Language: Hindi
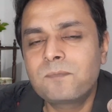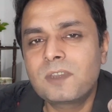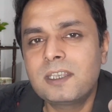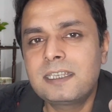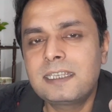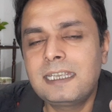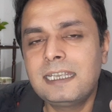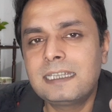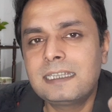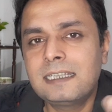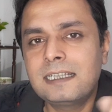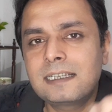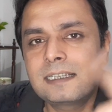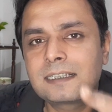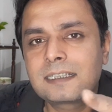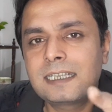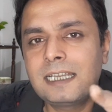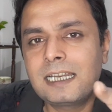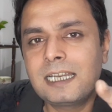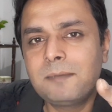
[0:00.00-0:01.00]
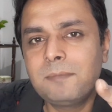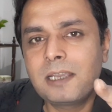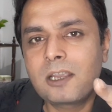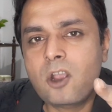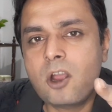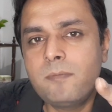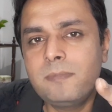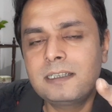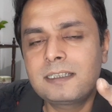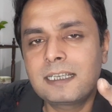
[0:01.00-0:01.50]
इसके अंदर क्या नाम है
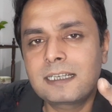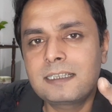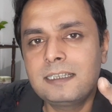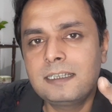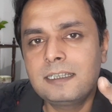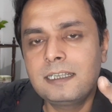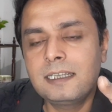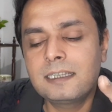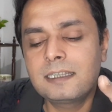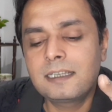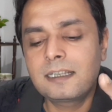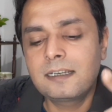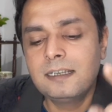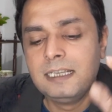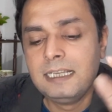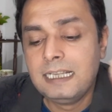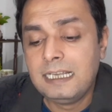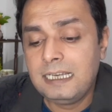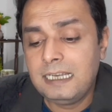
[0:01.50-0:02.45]
कमेंट सेक्शन के अंदर